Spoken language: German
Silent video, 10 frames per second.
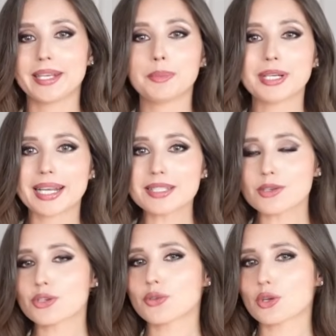Neben
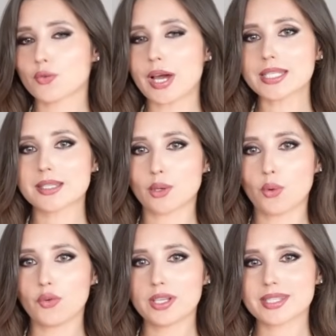klassischen schwarzen
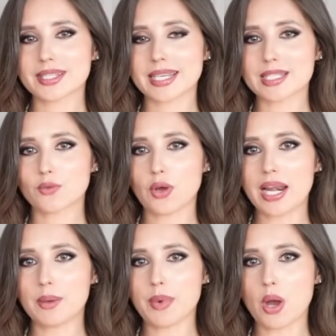Loafern sind jetzt vor
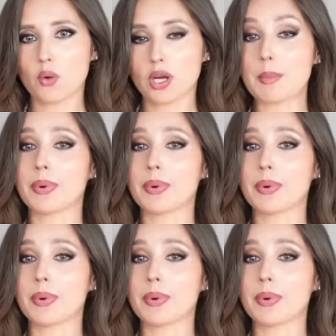allem auch